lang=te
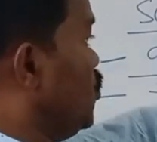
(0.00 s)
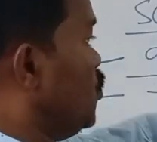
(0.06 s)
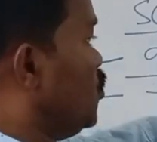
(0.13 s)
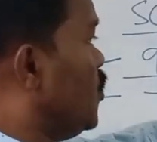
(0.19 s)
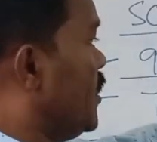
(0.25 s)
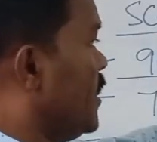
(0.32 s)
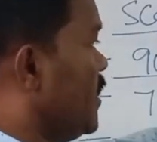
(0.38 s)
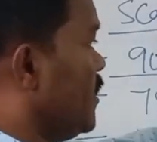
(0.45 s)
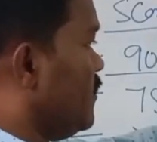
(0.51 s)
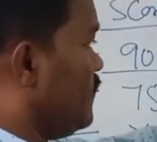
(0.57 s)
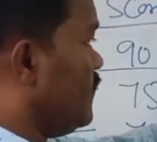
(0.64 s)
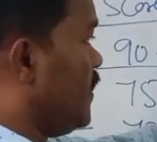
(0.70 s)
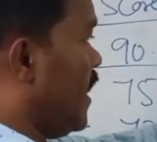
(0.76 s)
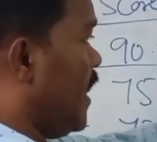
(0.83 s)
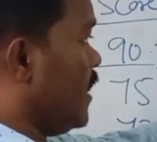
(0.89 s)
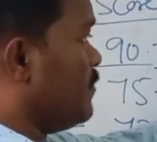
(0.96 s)
టూ అండ్ హాఫ్
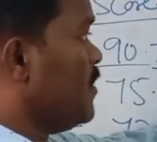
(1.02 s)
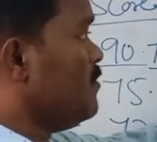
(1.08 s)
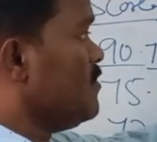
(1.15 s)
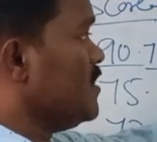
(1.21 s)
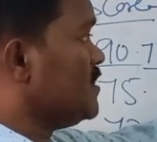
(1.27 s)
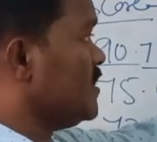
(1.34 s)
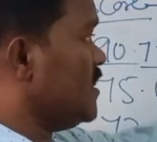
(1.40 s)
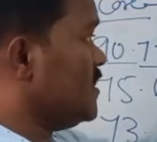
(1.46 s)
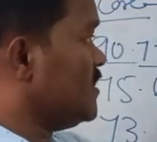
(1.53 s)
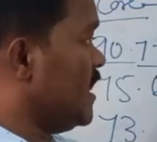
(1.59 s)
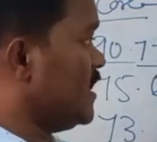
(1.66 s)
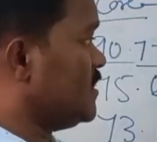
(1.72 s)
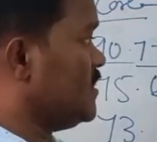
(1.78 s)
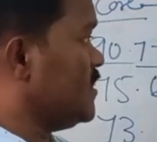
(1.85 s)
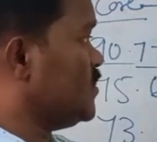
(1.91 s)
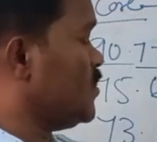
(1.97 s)
ల్యాక్ మెంబర్స్ అయితే
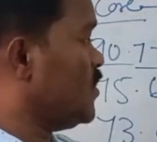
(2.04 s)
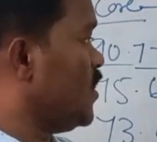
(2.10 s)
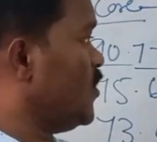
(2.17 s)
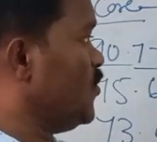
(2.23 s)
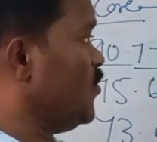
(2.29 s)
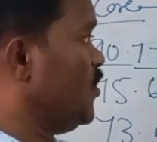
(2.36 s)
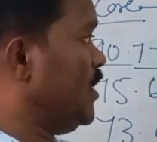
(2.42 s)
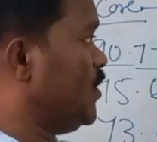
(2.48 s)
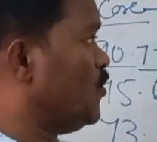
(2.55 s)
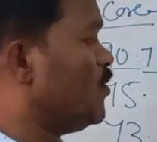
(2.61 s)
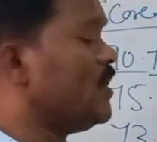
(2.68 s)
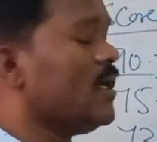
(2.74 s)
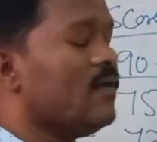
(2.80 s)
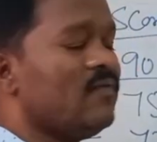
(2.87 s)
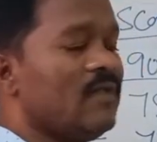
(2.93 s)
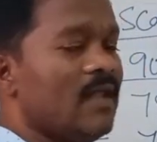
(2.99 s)
సెలెక్ట్ చేస్తున్నారు ఈ టూ
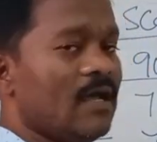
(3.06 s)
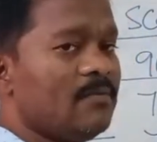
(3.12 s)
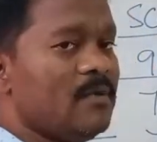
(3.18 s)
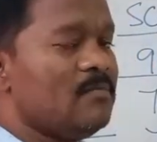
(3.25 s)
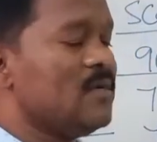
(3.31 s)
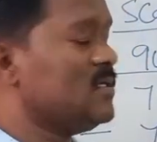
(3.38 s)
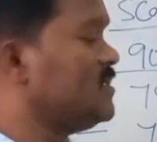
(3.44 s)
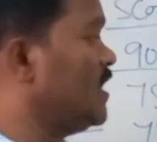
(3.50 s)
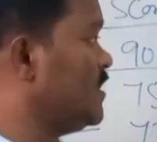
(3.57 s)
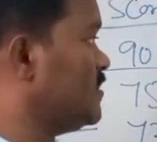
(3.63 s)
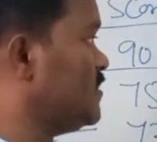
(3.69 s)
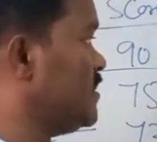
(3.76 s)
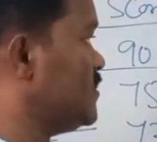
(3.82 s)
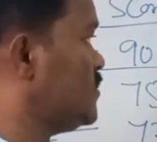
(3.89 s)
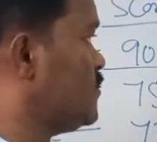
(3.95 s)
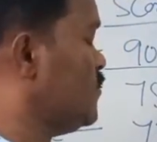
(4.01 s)
అండ్ హాఫ్ ల్యాక్ మెంబర్స్ సెలెక్ట్
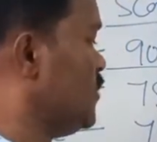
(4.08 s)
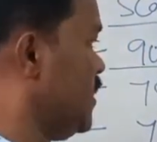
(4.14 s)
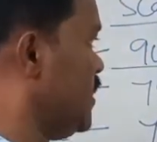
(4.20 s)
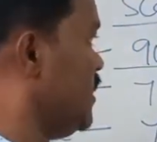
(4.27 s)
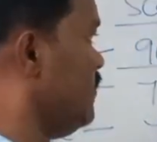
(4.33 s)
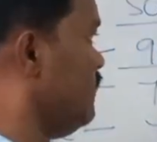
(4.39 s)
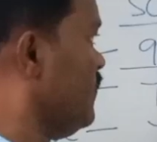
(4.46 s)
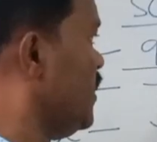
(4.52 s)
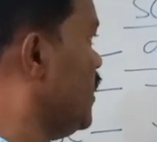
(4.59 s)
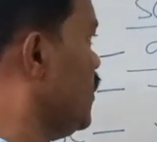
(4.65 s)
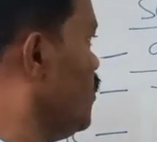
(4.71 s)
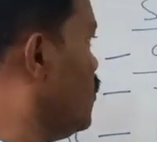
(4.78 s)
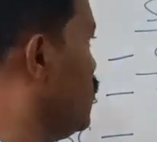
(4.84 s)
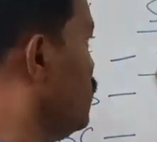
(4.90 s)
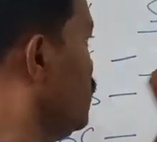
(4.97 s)
చేస్తుంటే వీళ్ళలో